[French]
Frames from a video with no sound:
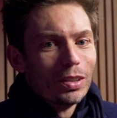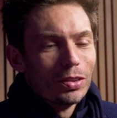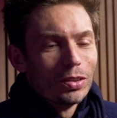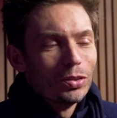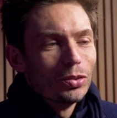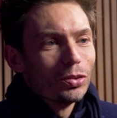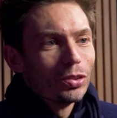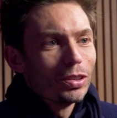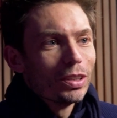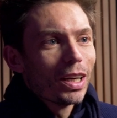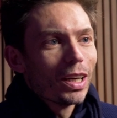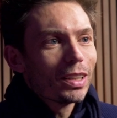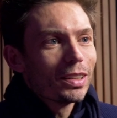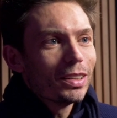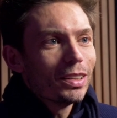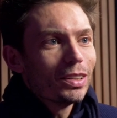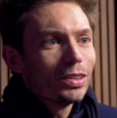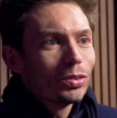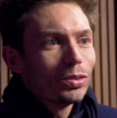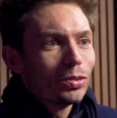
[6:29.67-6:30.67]
de
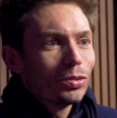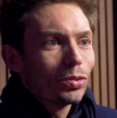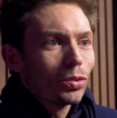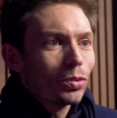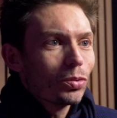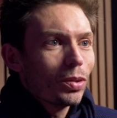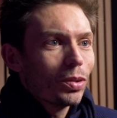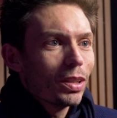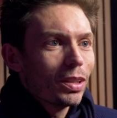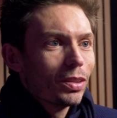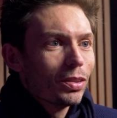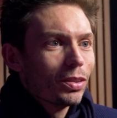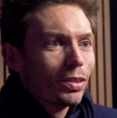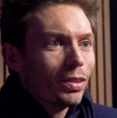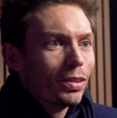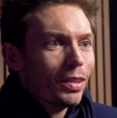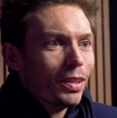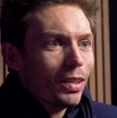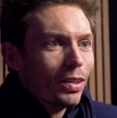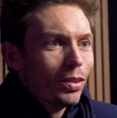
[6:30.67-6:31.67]
garder ce tournoi
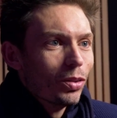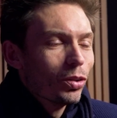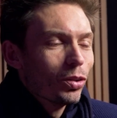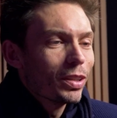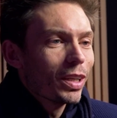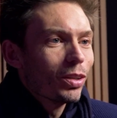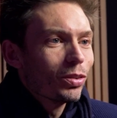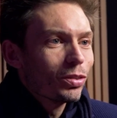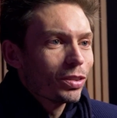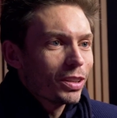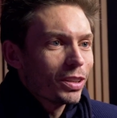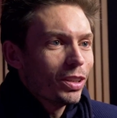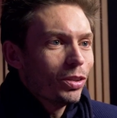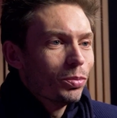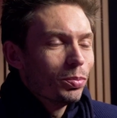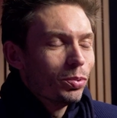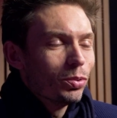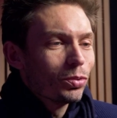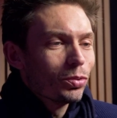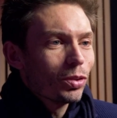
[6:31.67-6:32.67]
au calendrier
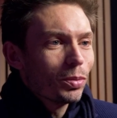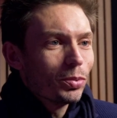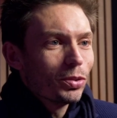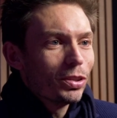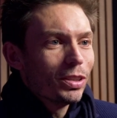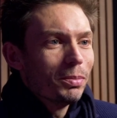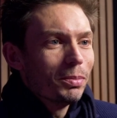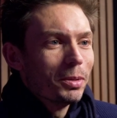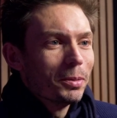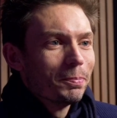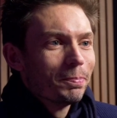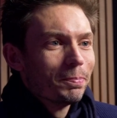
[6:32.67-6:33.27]
le plus longtemps possible.